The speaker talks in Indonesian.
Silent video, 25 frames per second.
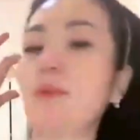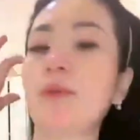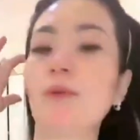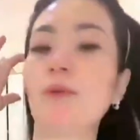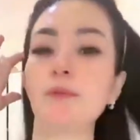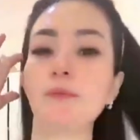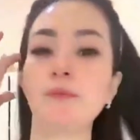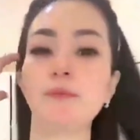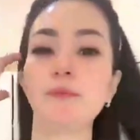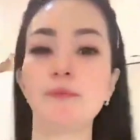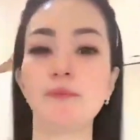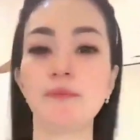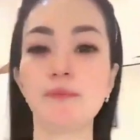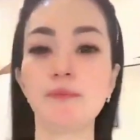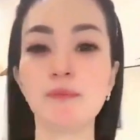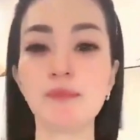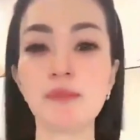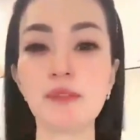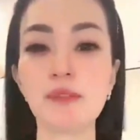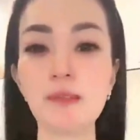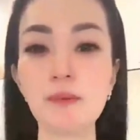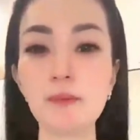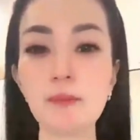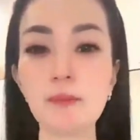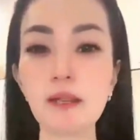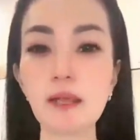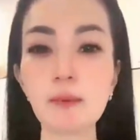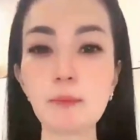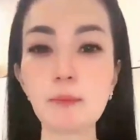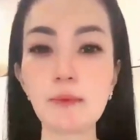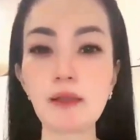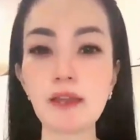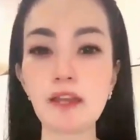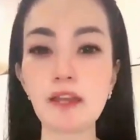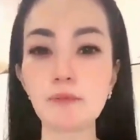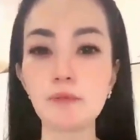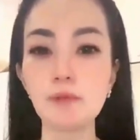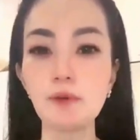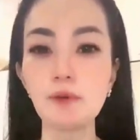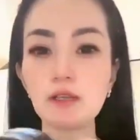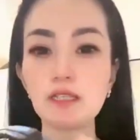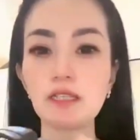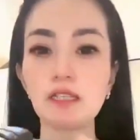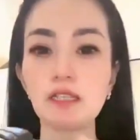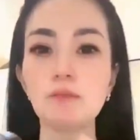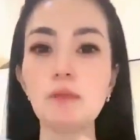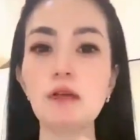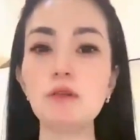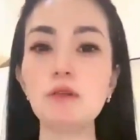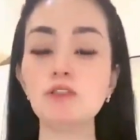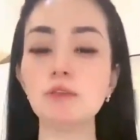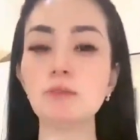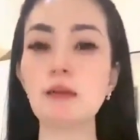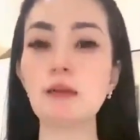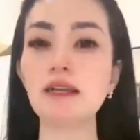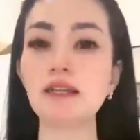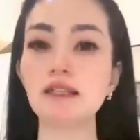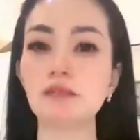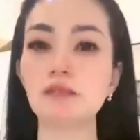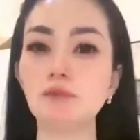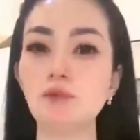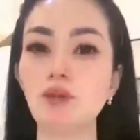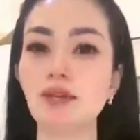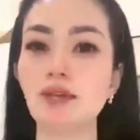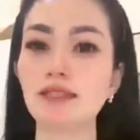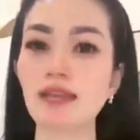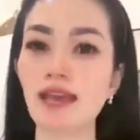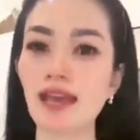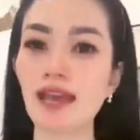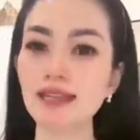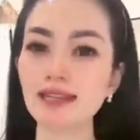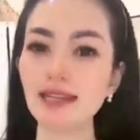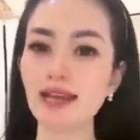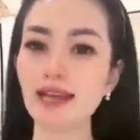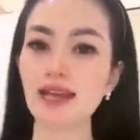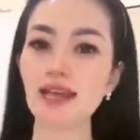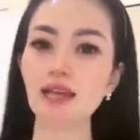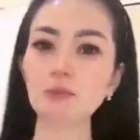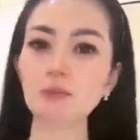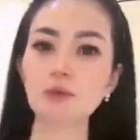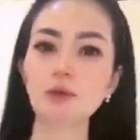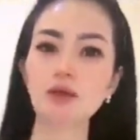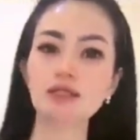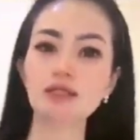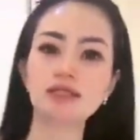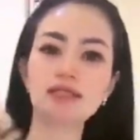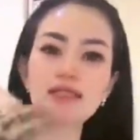yuk berapa elpong nih bagus banget buat anak buat